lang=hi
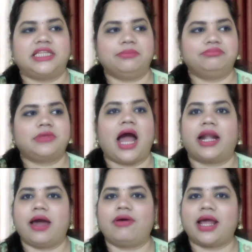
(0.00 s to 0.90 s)
मतलब
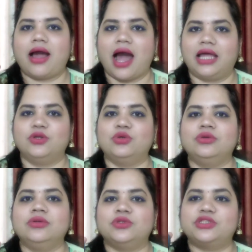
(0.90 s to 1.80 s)
खाना वाना खा लूँ
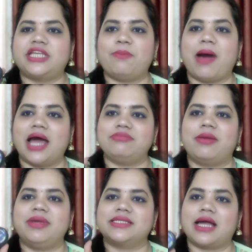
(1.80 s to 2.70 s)
उसके बाद
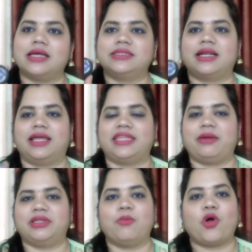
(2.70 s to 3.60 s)
में भी इसका असर रहता
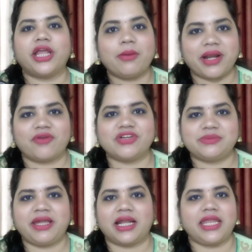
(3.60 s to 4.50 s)
है मतलब मॉर्निंग का
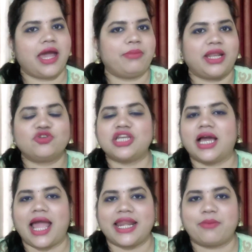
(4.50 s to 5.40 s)
ब्रेकफास्ट भी कर लिया मैंने कुछ
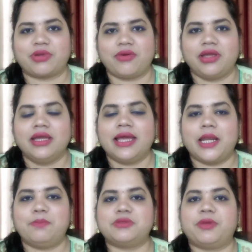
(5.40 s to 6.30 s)
लगाया नहीं आपके
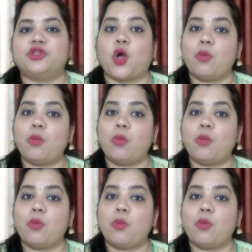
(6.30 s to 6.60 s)
लिप्स पे